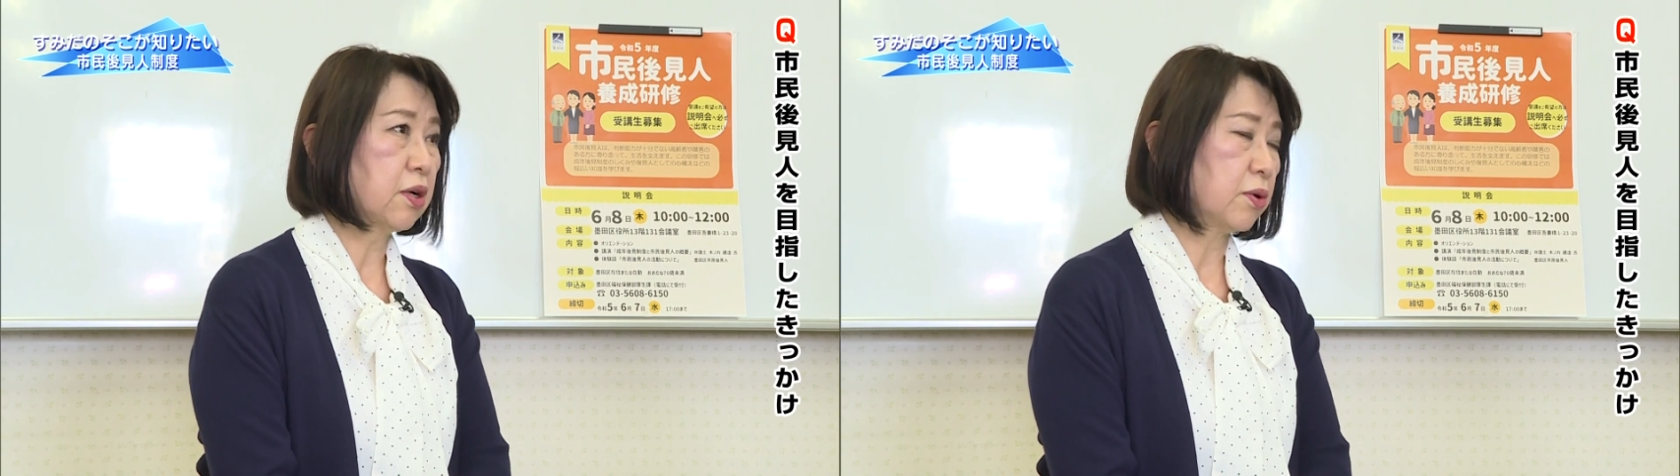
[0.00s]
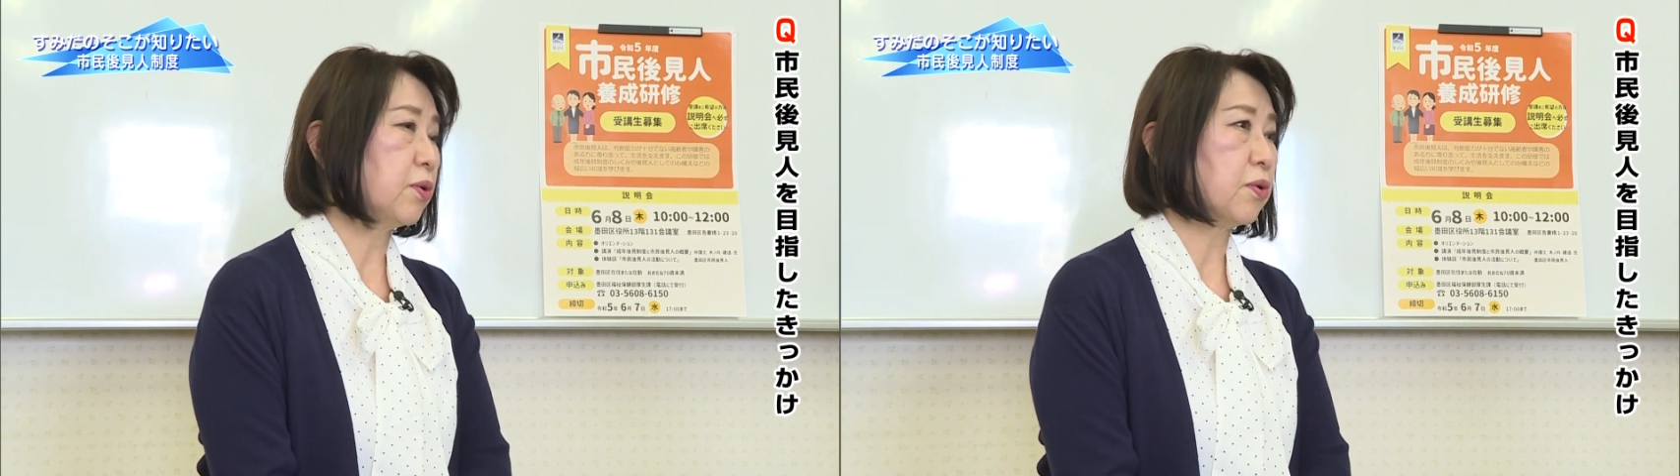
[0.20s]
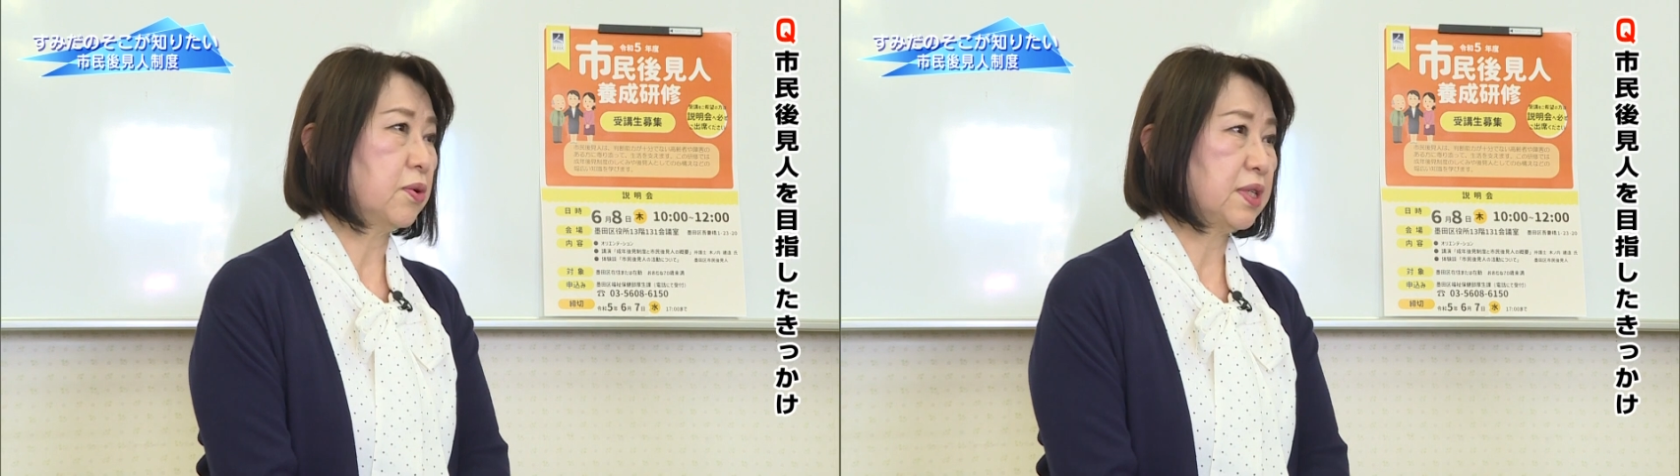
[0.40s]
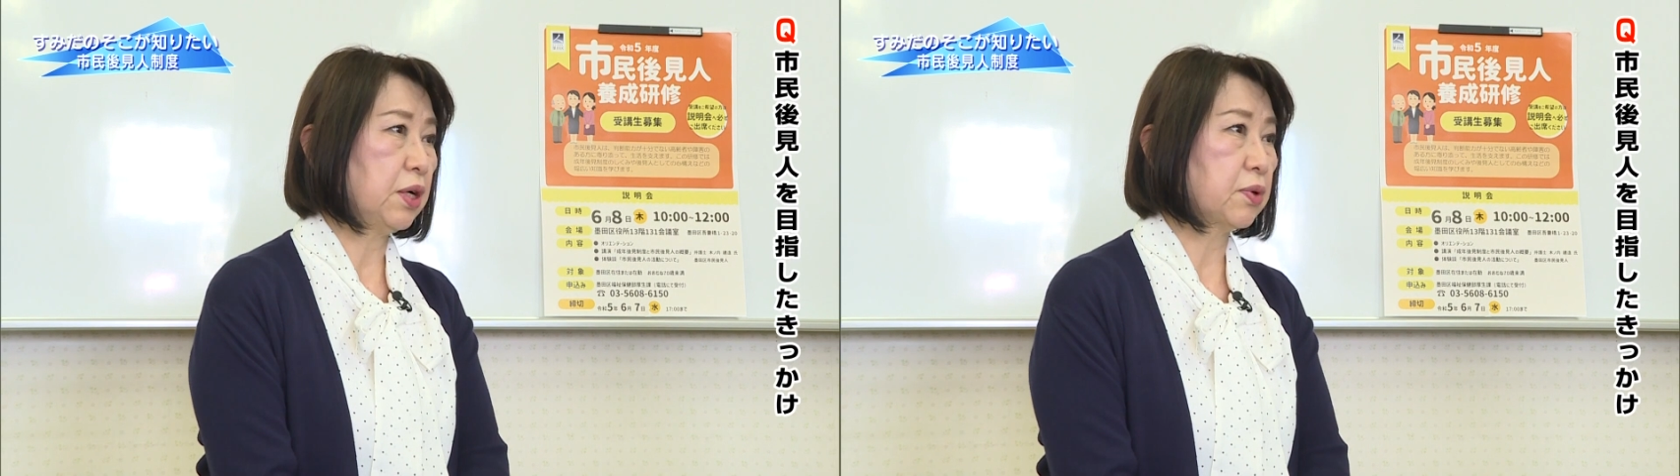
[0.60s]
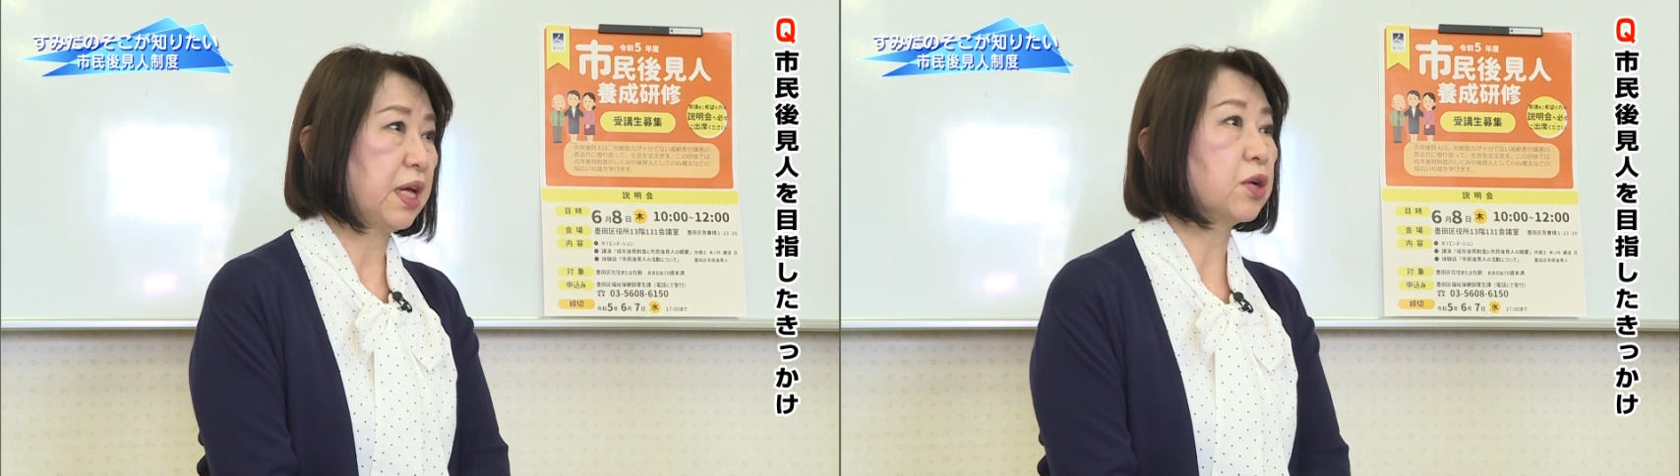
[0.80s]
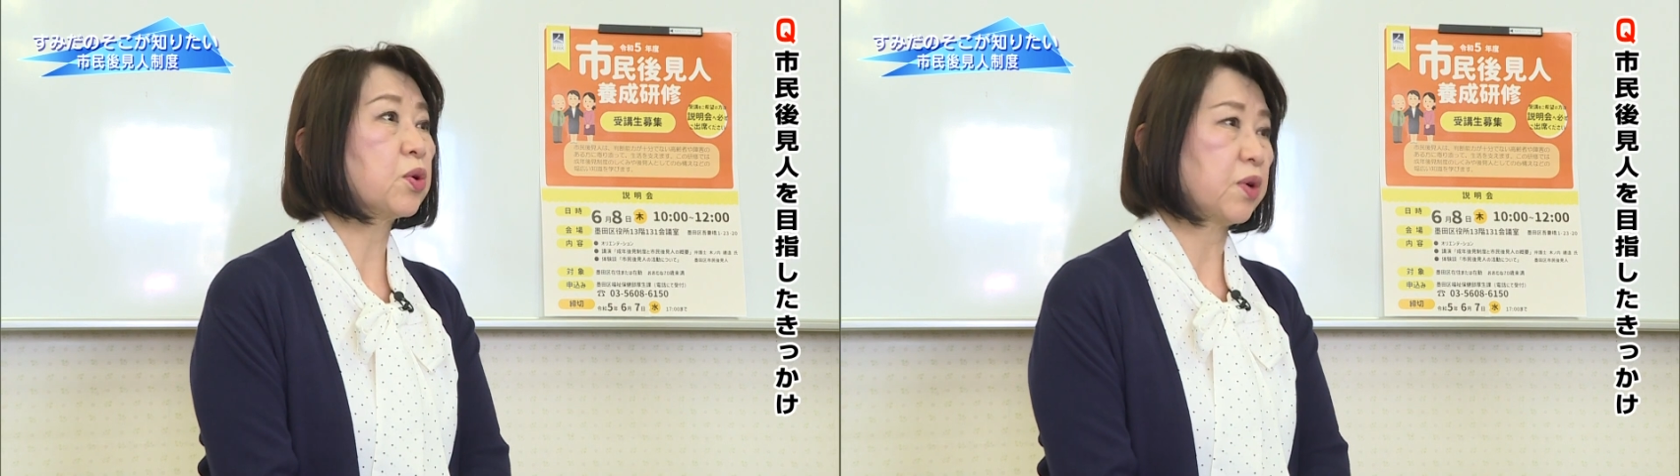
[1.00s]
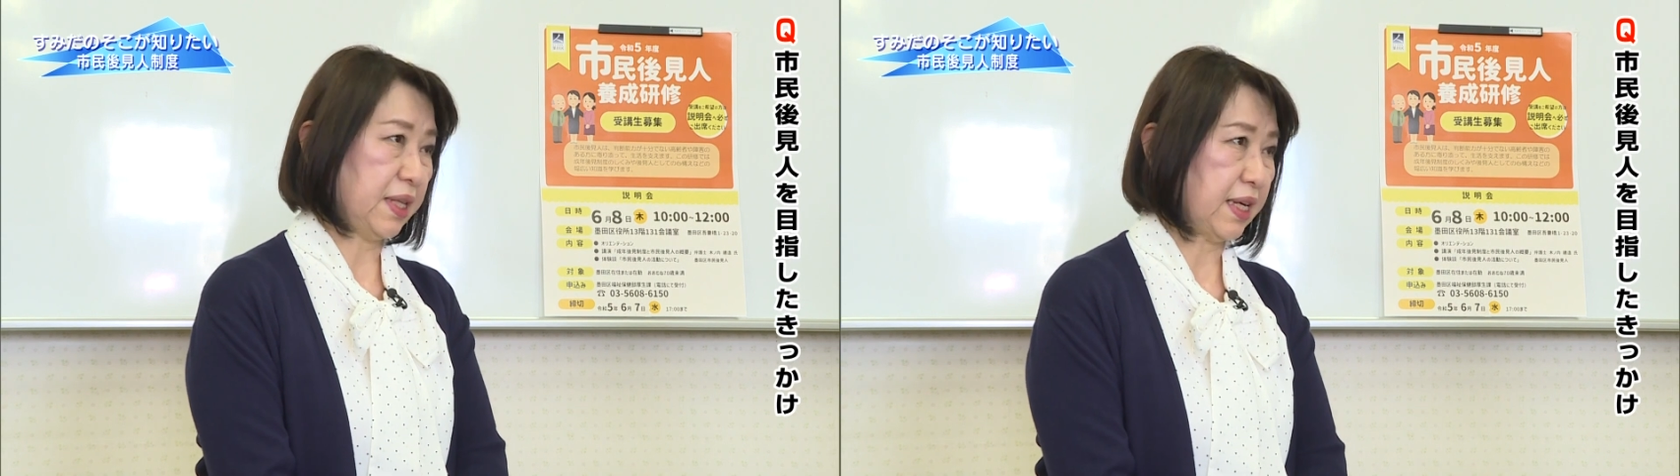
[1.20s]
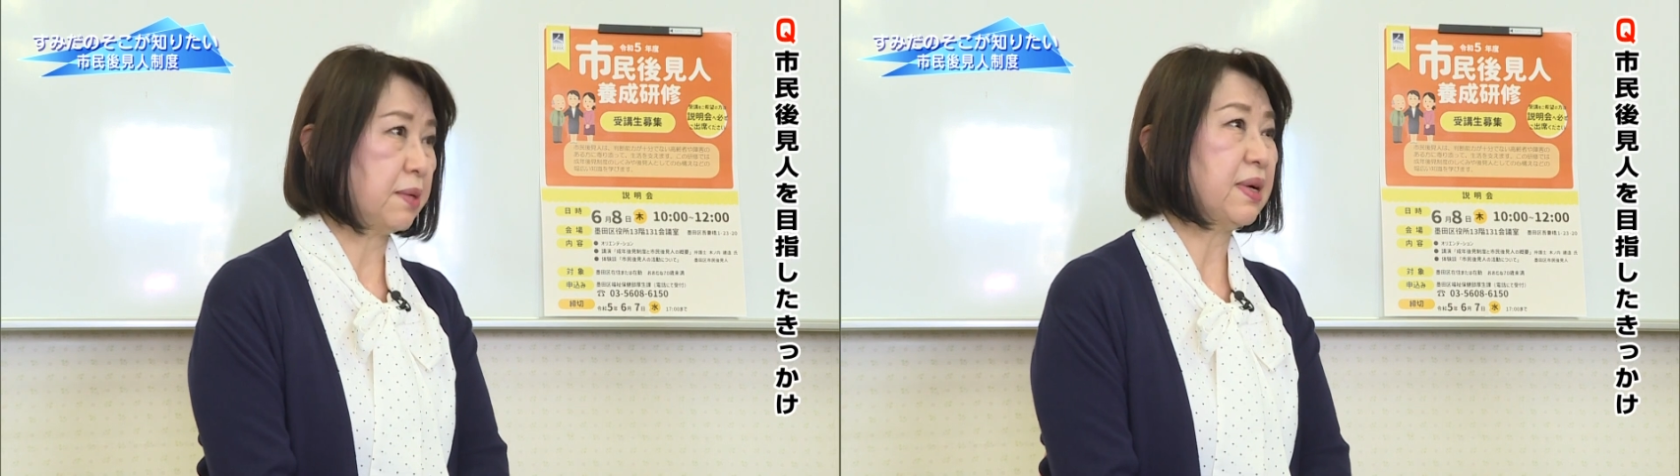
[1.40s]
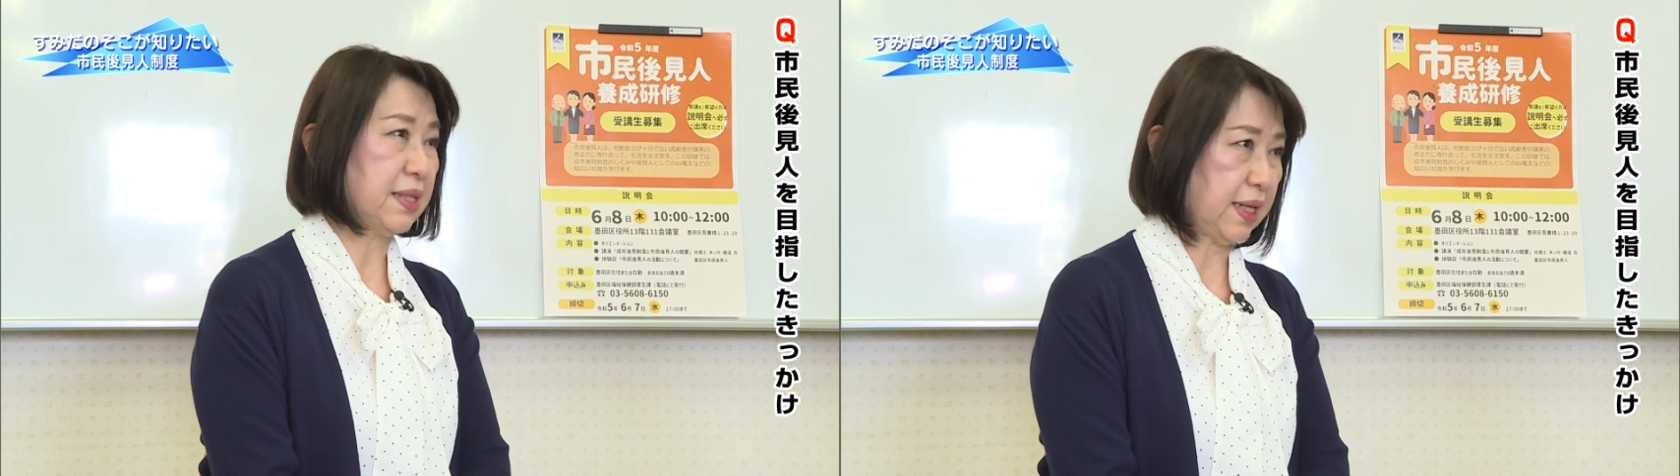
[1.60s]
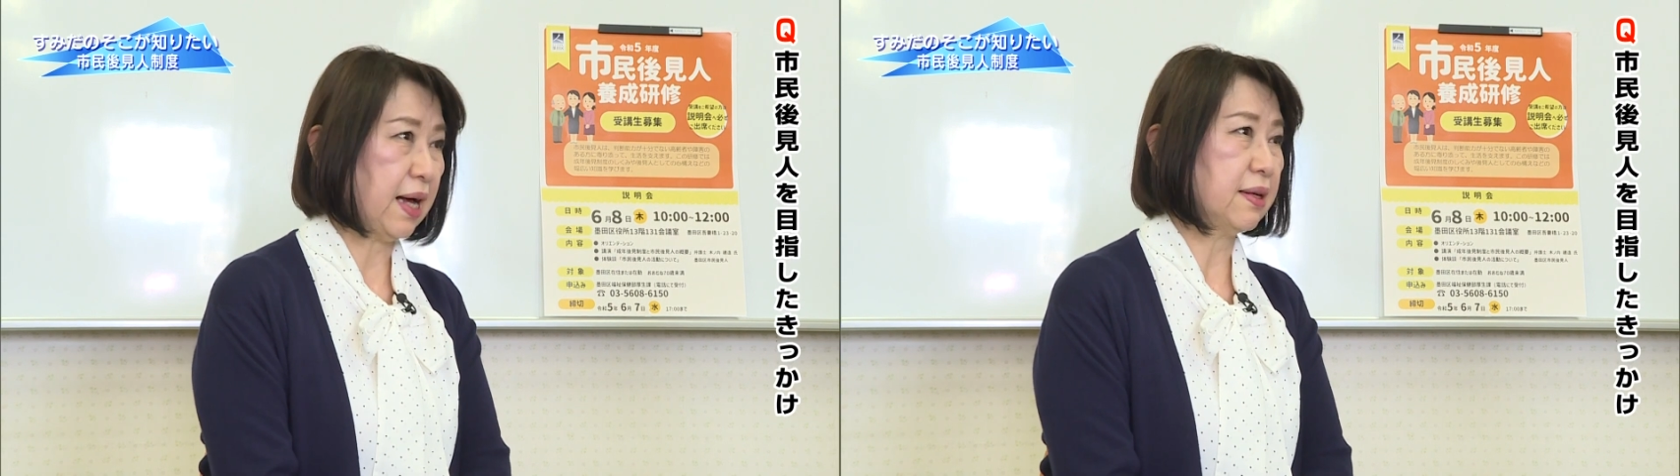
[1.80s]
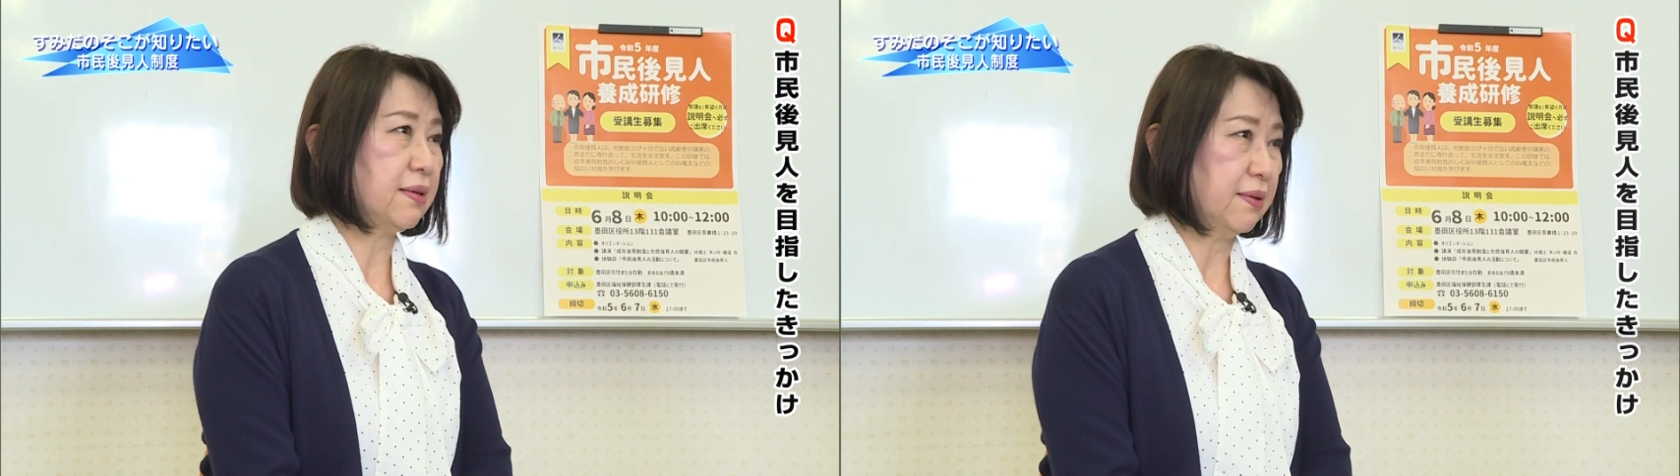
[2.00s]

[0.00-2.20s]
この講座を受けることができました。